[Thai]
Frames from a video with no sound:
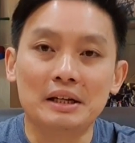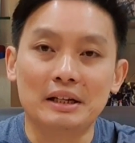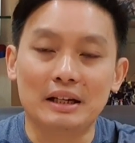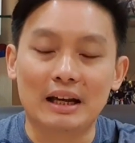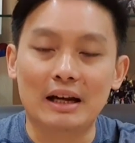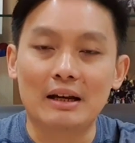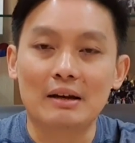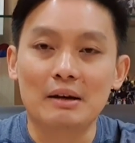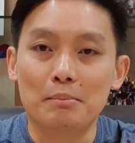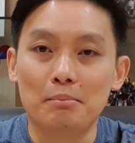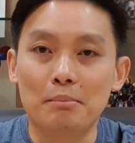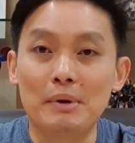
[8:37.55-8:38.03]

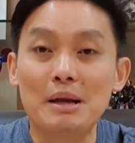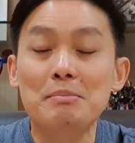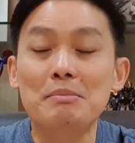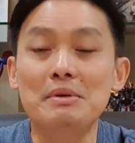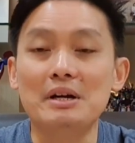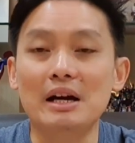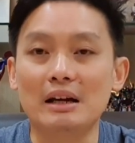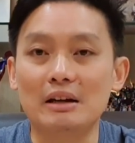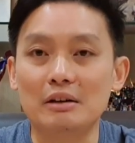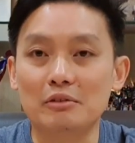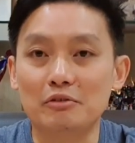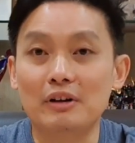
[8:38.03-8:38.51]
นะไม่เห
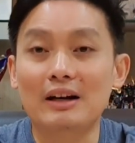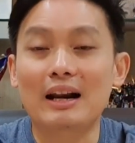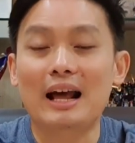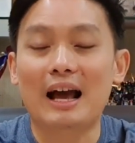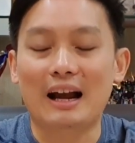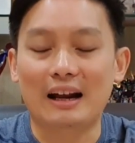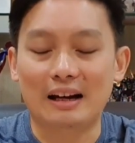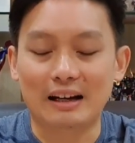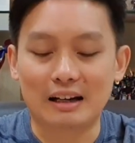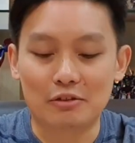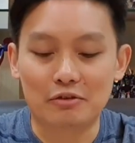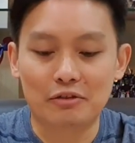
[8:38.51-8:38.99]
มือนฝ
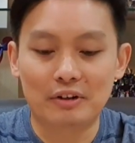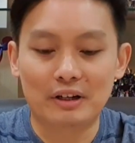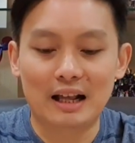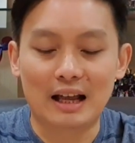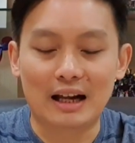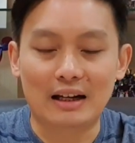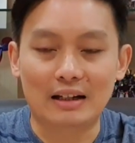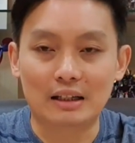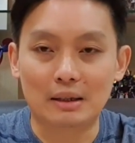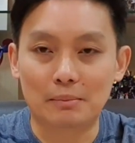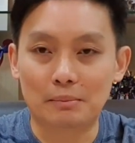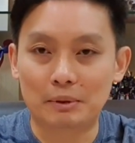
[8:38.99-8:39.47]
รั่งนะฝ
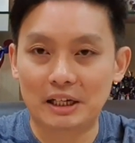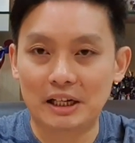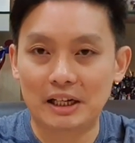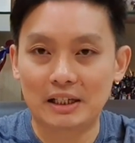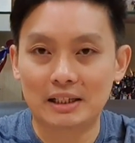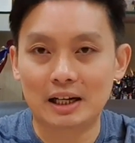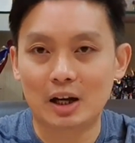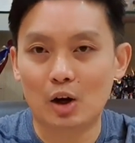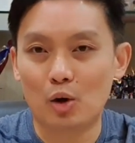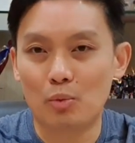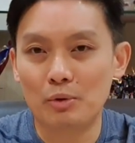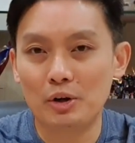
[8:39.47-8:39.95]
รั่งเนี่ยประเทศ
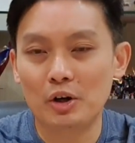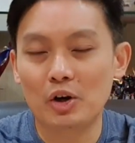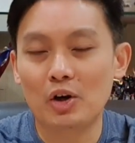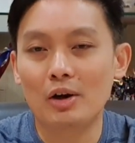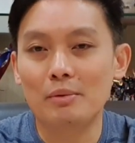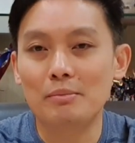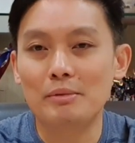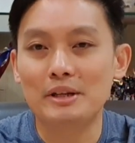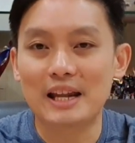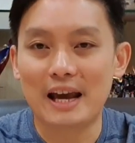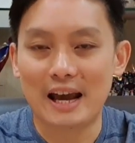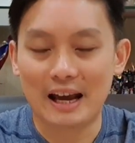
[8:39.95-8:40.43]
เขาไม่ค่อ
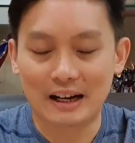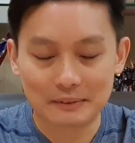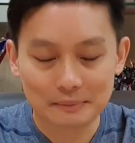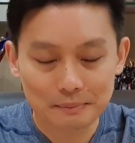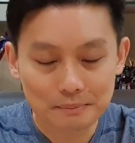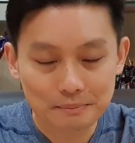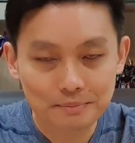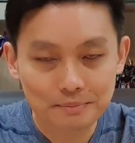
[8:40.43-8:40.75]
ยมีแดด